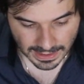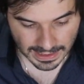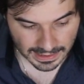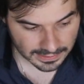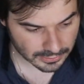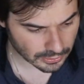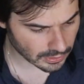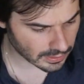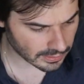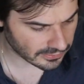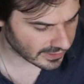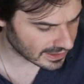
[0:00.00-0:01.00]
Et sur
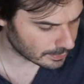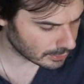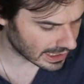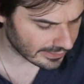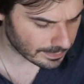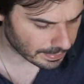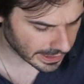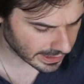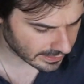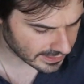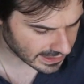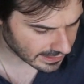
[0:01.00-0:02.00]
euh, Facebook, il avait plein
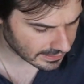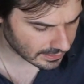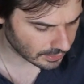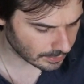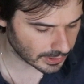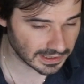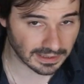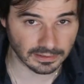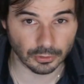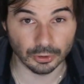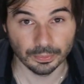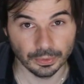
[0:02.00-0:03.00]
d'invitations en mode T'es
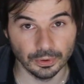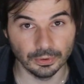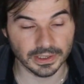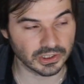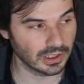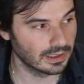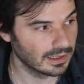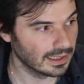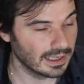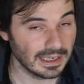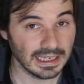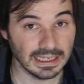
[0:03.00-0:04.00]
trop beau, machin.
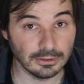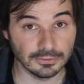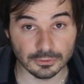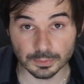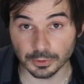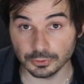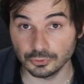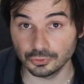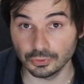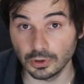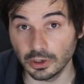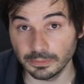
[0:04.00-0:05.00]
Il est devenu beau du
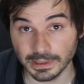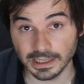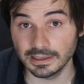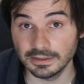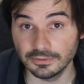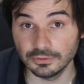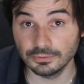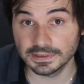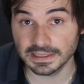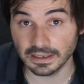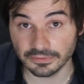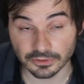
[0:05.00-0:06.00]
jour au lendemain quand il est devenu
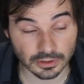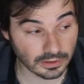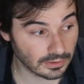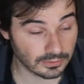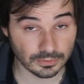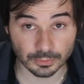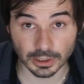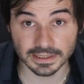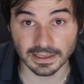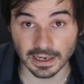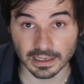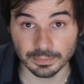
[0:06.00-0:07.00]
serveur dans une
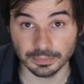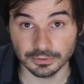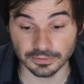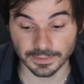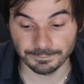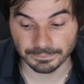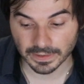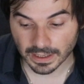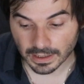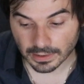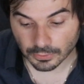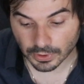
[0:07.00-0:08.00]
boîte hype, tu vois.
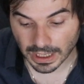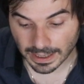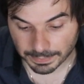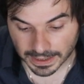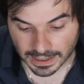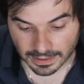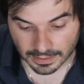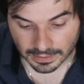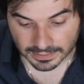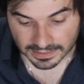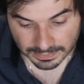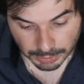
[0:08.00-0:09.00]
Donc après,
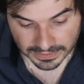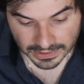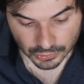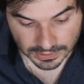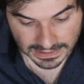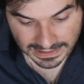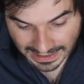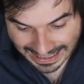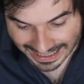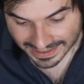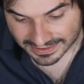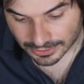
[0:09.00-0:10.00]
euh, c'est pour ça que je dis
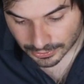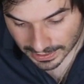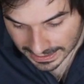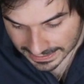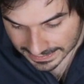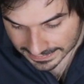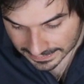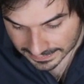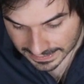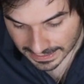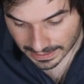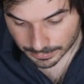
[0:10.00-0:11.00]
rationalise
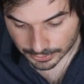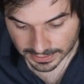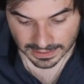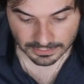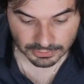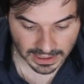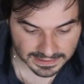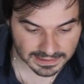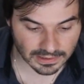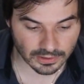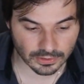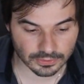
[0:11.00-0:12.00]
ce qu'est la beauté ou
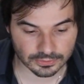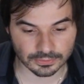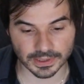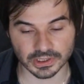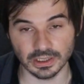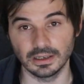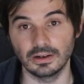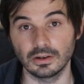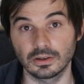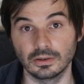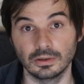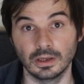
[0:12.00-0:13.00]
l'attirance ou le machin,
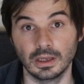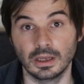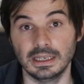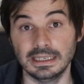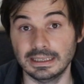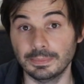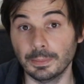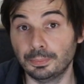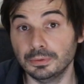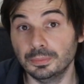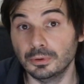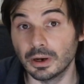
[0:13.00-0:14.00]
alors qu'il n'était pas
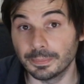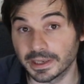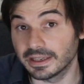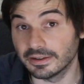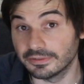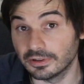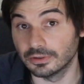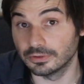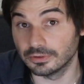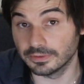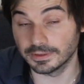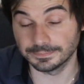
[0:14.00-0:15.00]
plus beau après qu'avant,
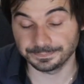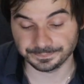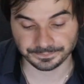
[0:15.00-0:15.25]
tu vois.